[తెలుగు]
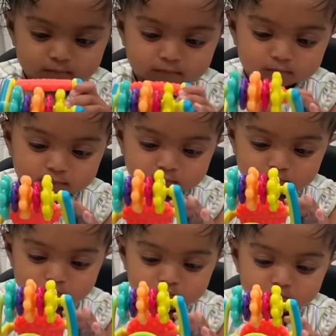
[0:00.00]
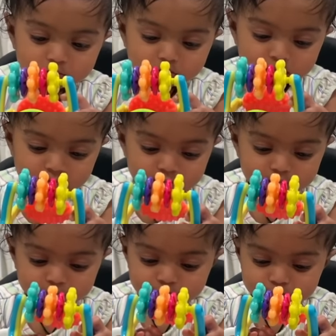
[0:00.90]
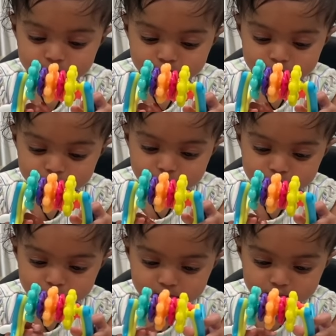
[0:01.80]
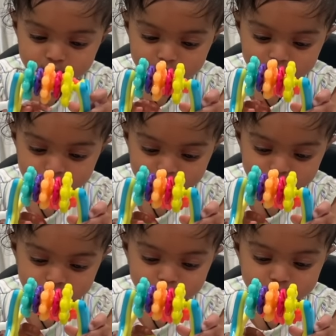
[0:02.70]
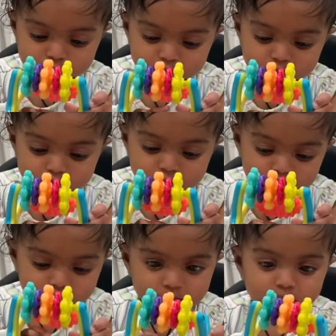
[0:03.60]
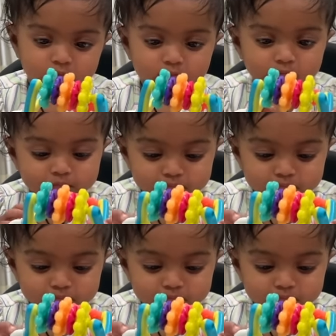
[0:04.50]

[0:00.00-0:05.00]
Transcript: యూఎస్ఏలోనైతే లవ్ ఎవ్రీ అని ఒక వెబ్సైట్ ఉంది వాళ్ళ దగ్గర మంత్లీ సబ్స్క్రిప్షన్ తీసుకుంటే